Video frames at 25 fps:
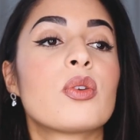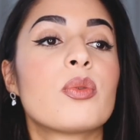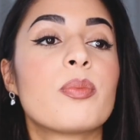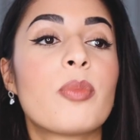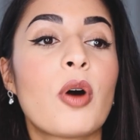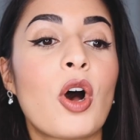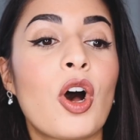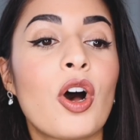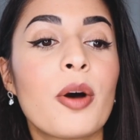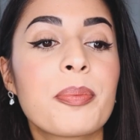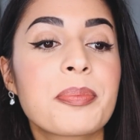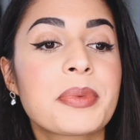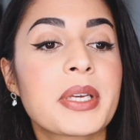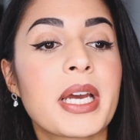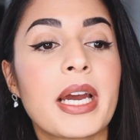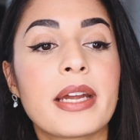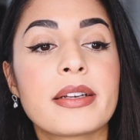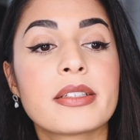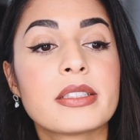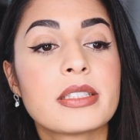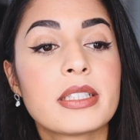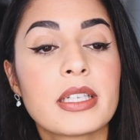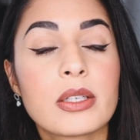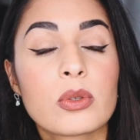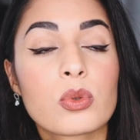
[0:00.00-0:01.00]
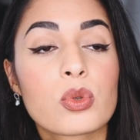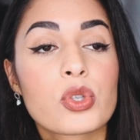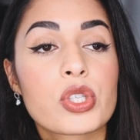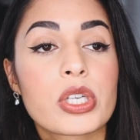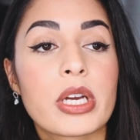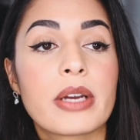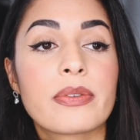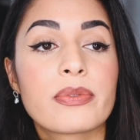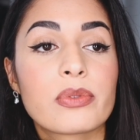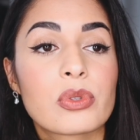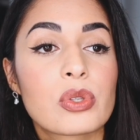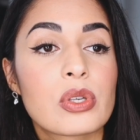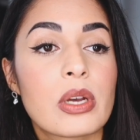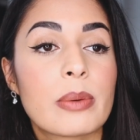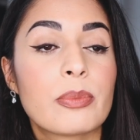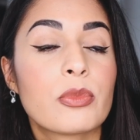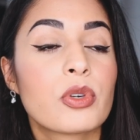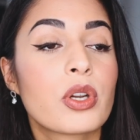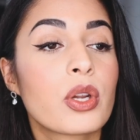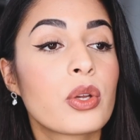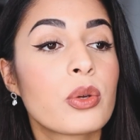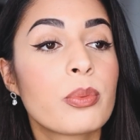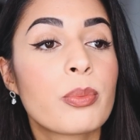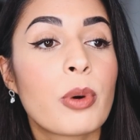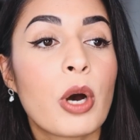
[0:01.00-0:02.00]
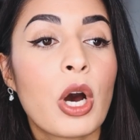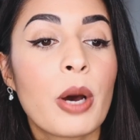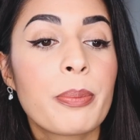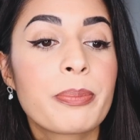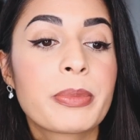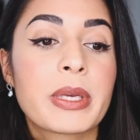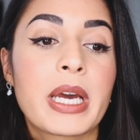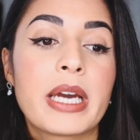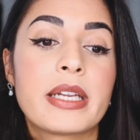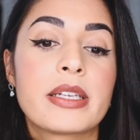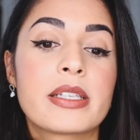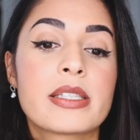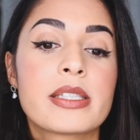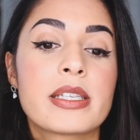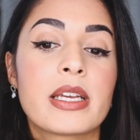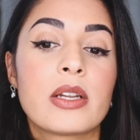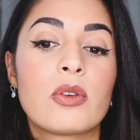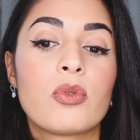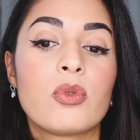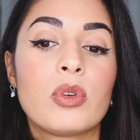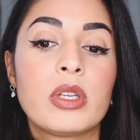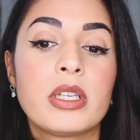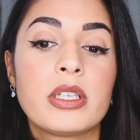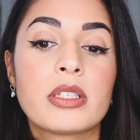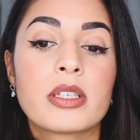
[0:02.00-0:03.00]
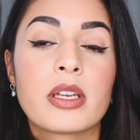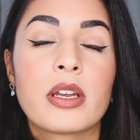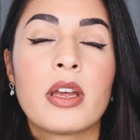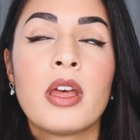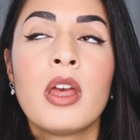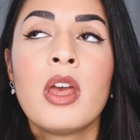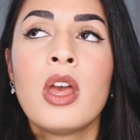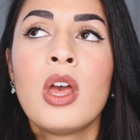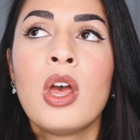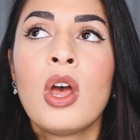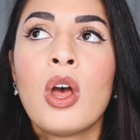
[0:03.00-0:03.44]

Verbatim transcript: überhaupt keine Dehnungsstreifen zu haben oder überhaupt keine Zellulite.